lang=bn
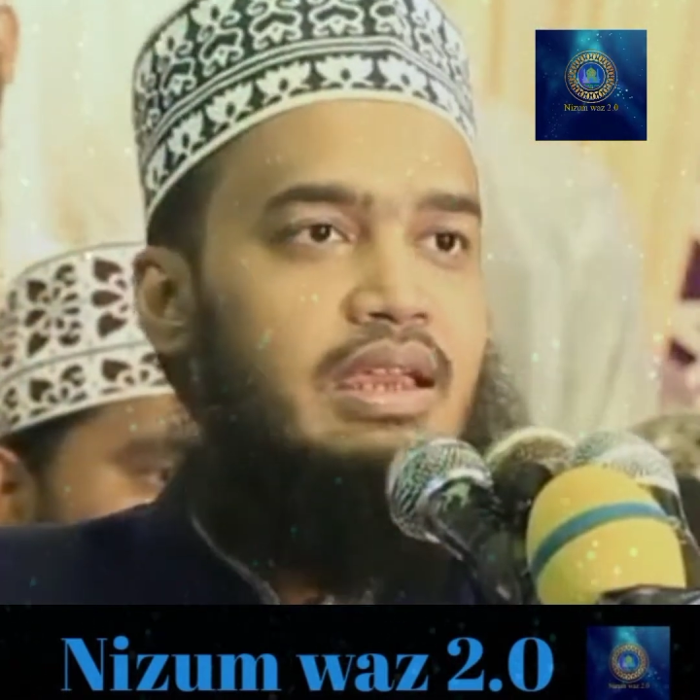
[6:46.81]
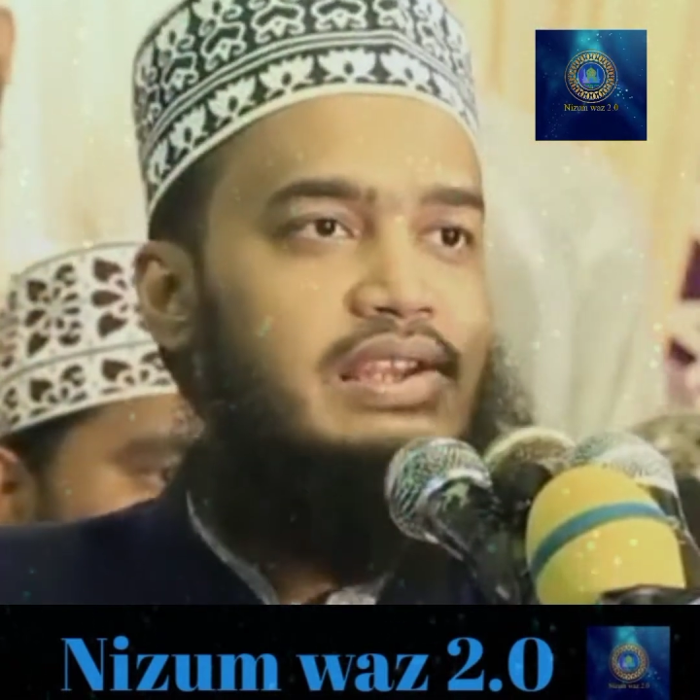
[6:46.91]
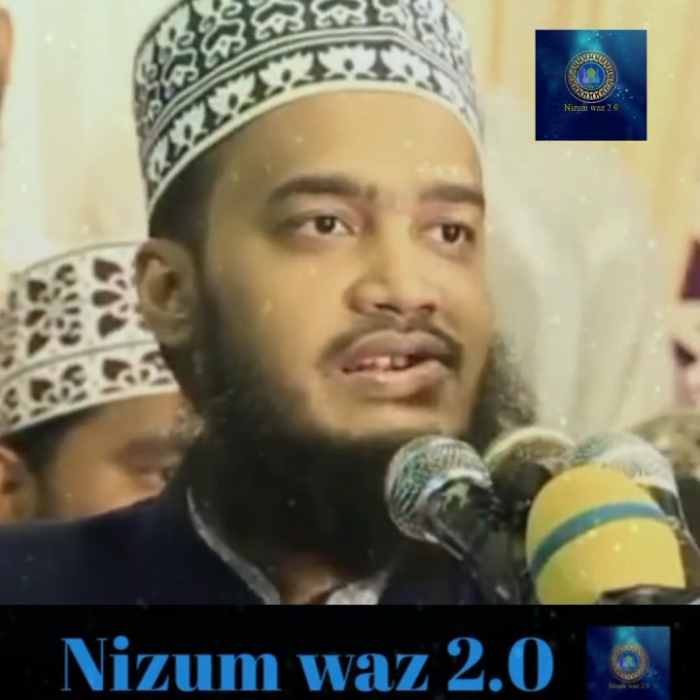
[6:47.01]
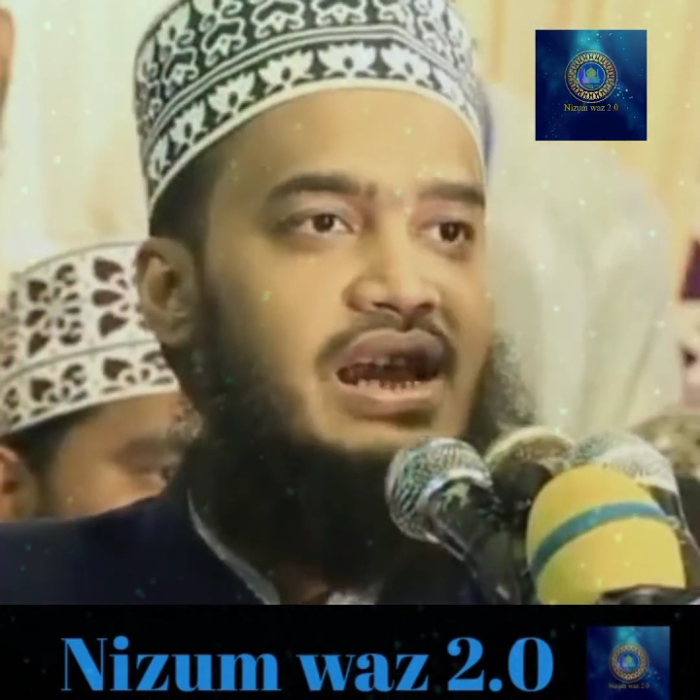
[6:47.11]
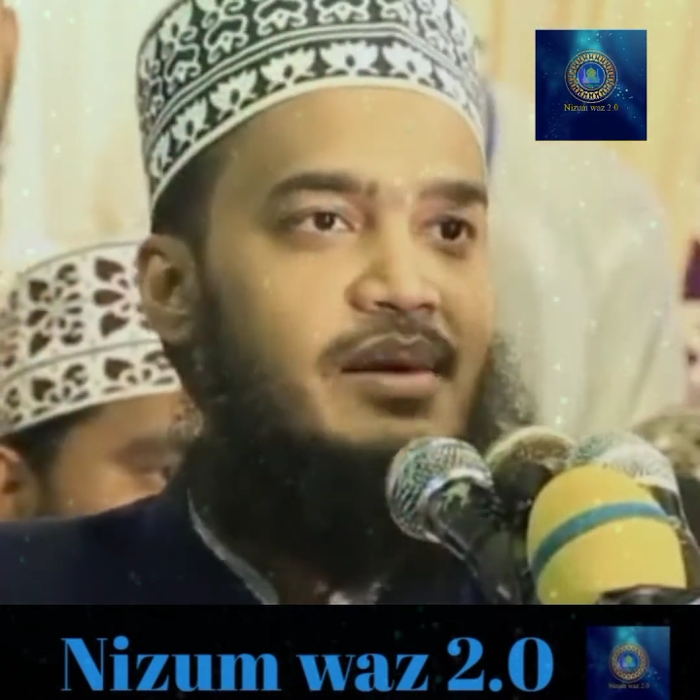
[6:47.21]

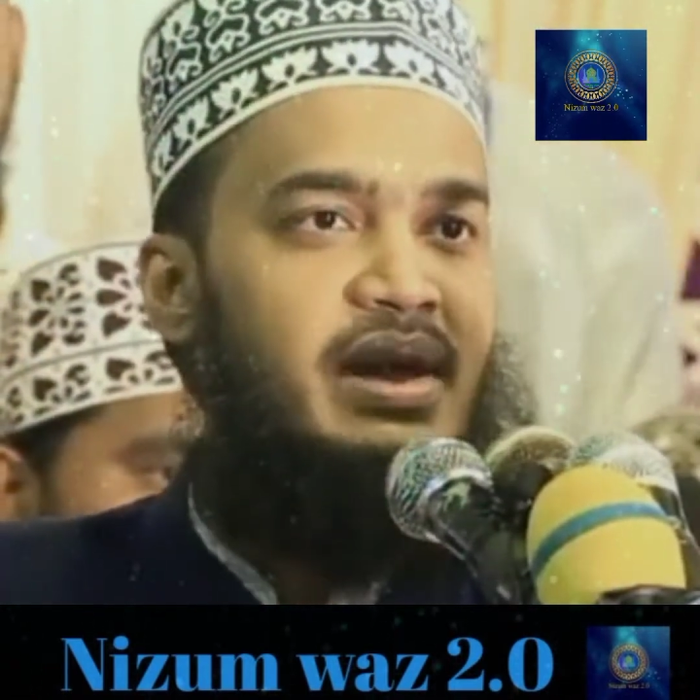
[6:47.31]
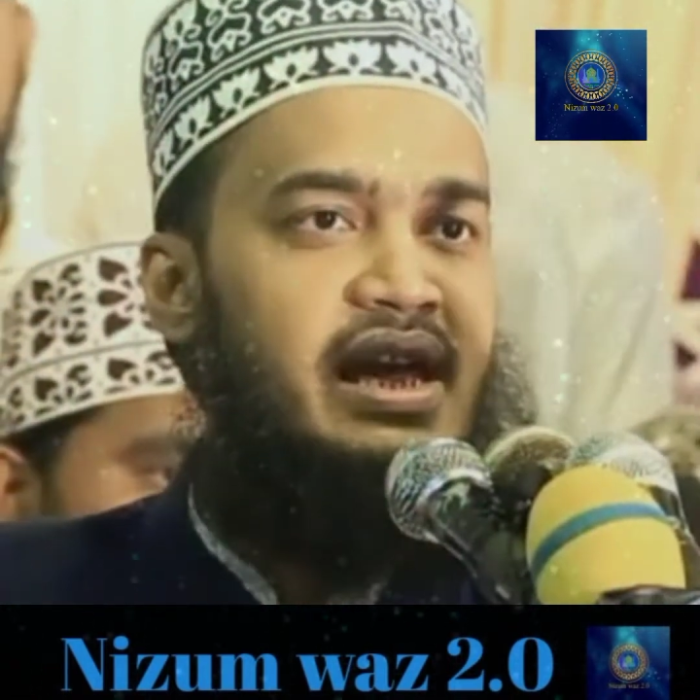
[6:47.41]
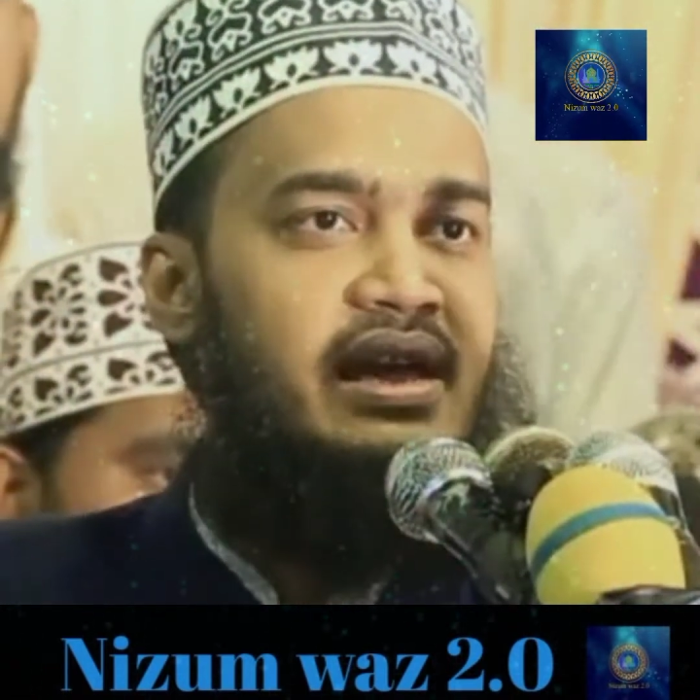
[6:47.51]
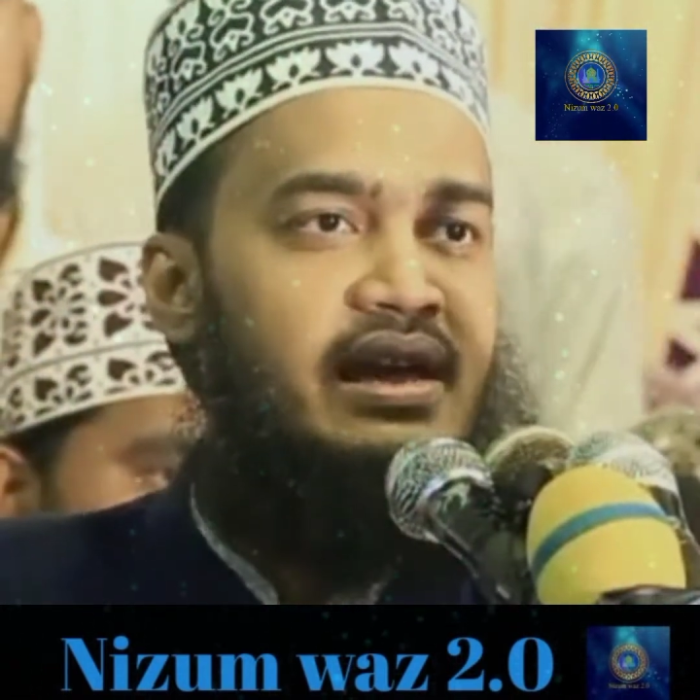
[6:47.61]
ইসলামে